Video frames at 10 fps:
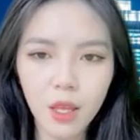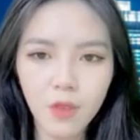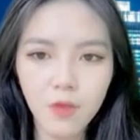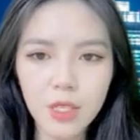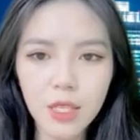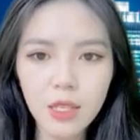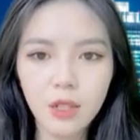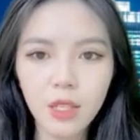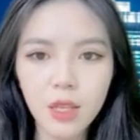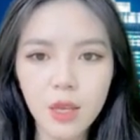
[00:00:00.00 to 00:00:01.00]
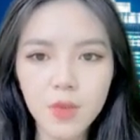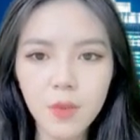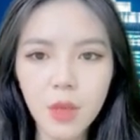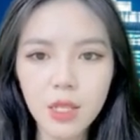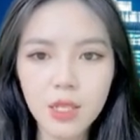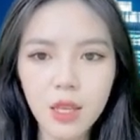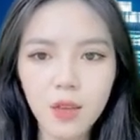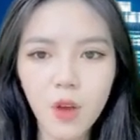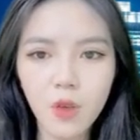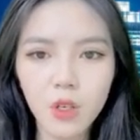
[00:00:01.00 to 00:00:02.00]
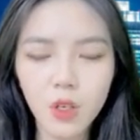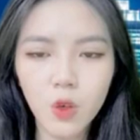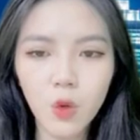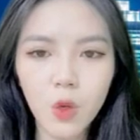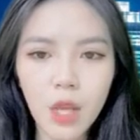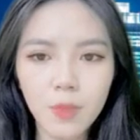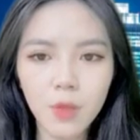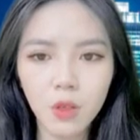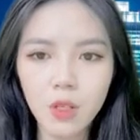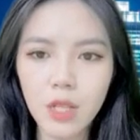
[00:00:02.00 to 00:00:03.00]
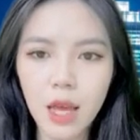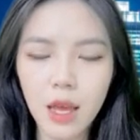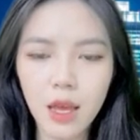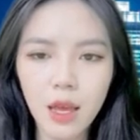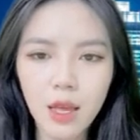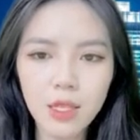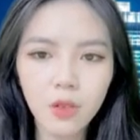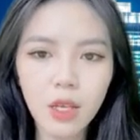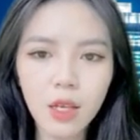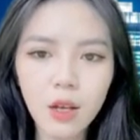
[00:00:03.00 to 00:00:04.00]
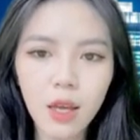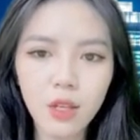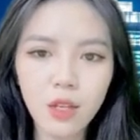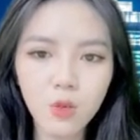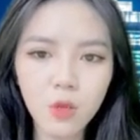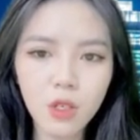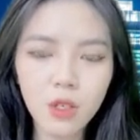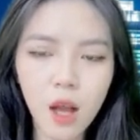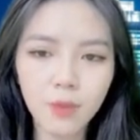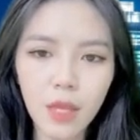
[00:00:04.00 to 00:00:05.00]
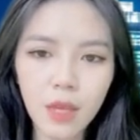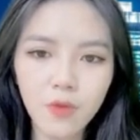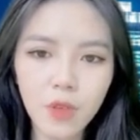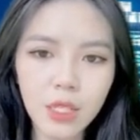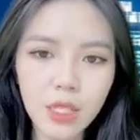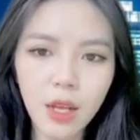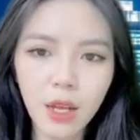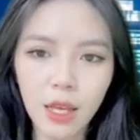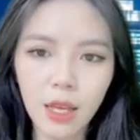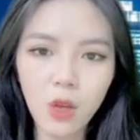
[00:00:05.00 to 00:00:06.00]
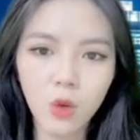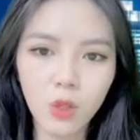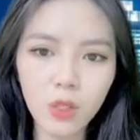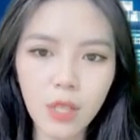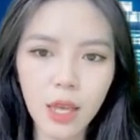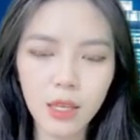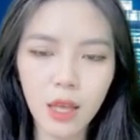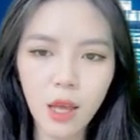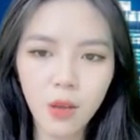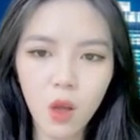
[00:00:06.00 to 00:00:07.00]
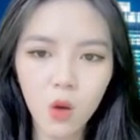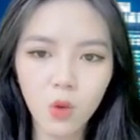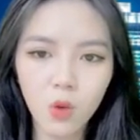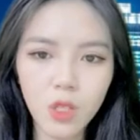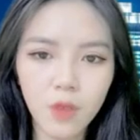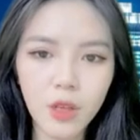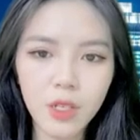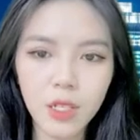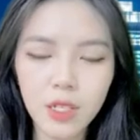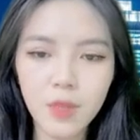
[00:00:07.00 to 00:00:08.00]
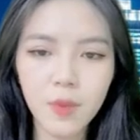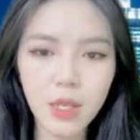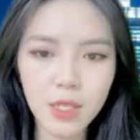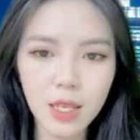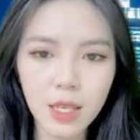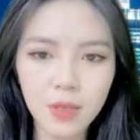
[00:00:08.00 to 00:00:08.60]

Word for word: Việc xác nhận thí điểm CBDC vào nửa cuối năm được đưa ra sau khi Ngân hàng Trung ương hợp tác với 9 ngân hàng khác của nước này để hỗ trợ phát triển CBDC.